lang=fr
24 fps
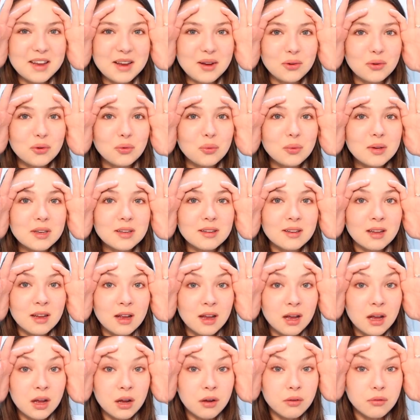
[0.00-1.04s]
Et ensuite,
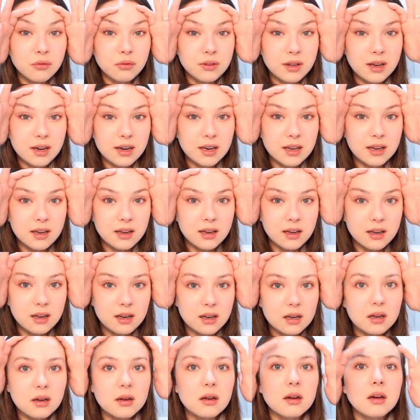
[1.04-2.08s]
vous allez,
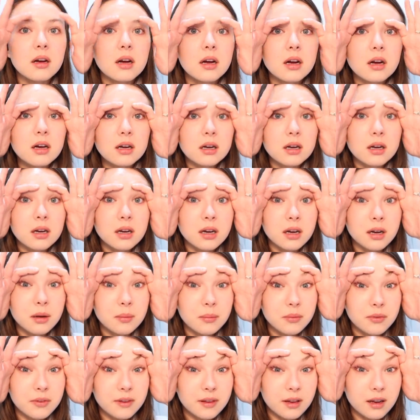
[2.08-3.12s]

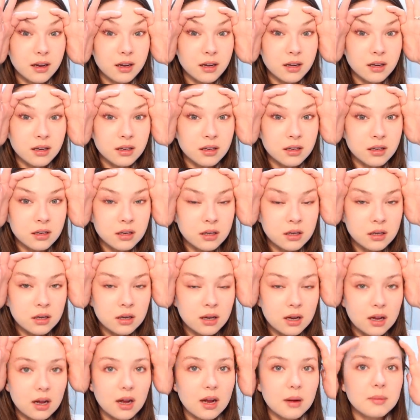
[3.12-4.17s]
comme ça,
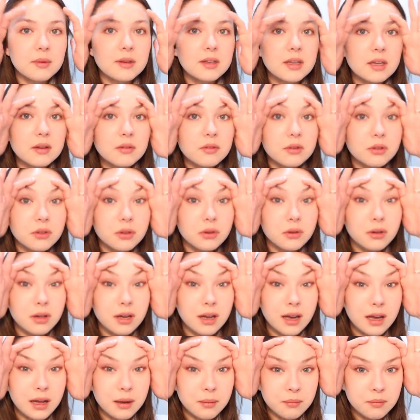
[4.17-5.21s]
appliquer votre
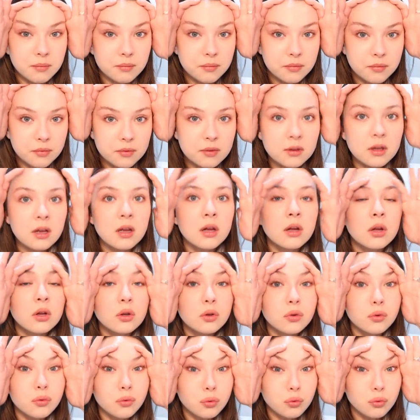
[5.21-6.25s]
crème
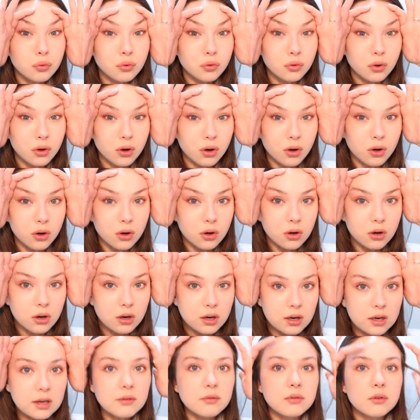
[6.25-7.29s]
tout en
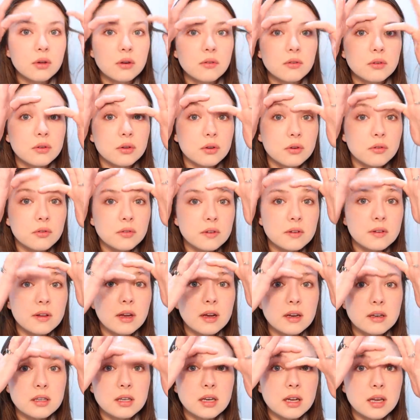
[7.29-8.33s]
liftant votre
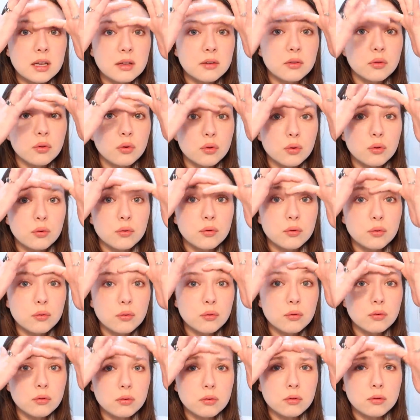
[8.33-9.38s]
visage. Et sur le
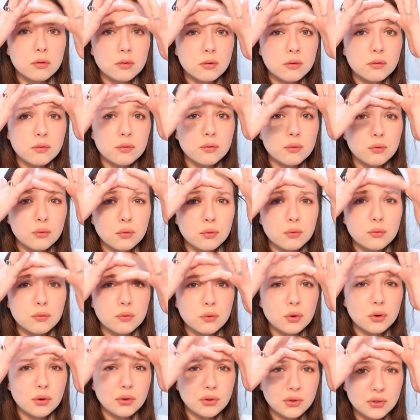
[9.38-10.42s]
front, vous, vous
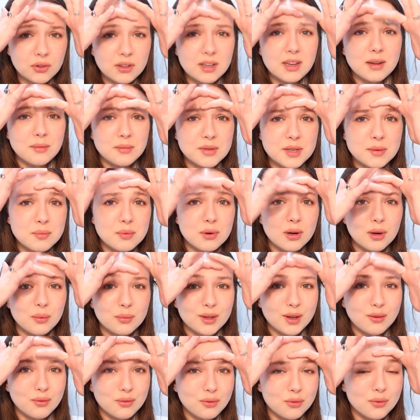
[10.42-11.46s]
retenez un petit peu comme
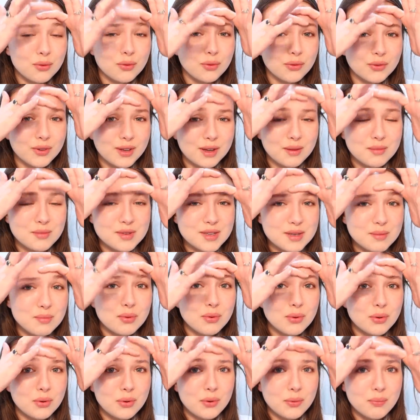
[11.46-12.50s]
ça, vous froncez un petit
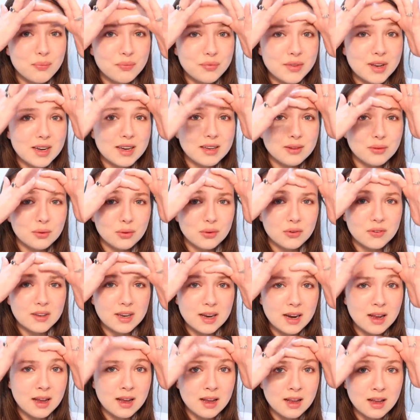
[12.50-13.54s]
peu euh, les
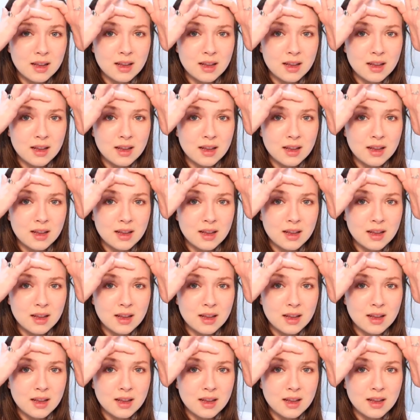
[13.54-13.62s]
sourcils